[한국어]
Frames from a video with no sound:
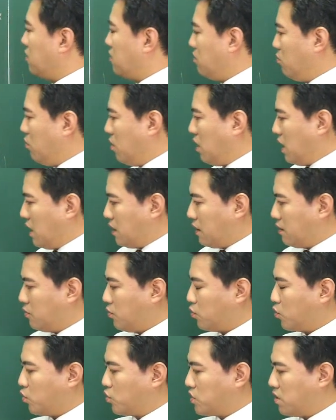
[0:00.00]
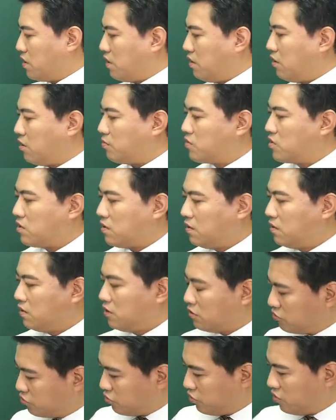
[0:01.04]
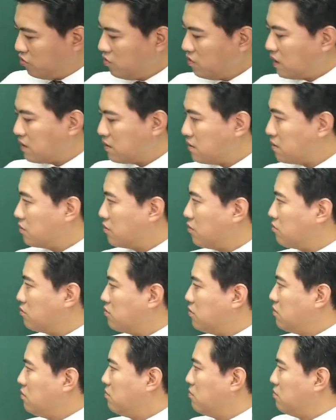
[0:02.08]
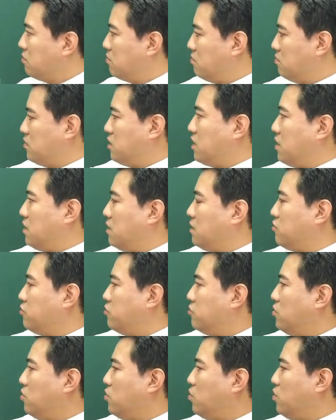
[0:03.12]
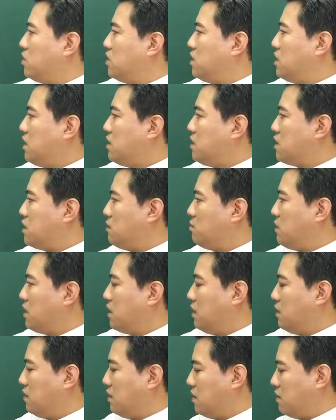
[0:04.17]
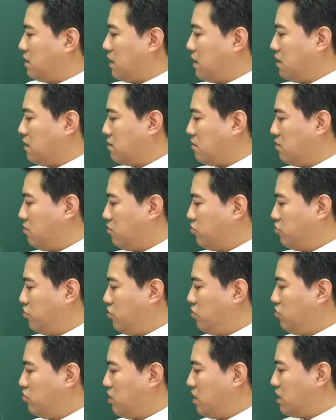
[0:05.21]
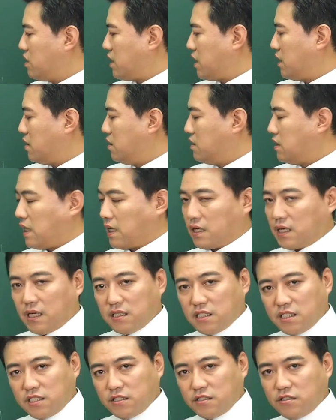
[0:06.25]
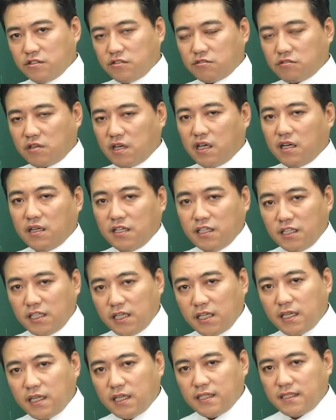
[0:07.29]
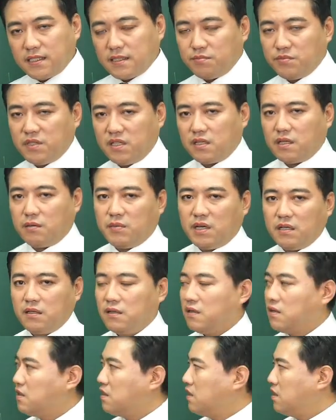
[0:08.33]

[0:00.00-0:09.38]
여기서 뭐 하나도 놓칠 게 없죠. 수익률 같은 경우는 이제 수도권이냐 지방에 따라서 수익률의 차이는 약간 있을 수가 있겠습니다만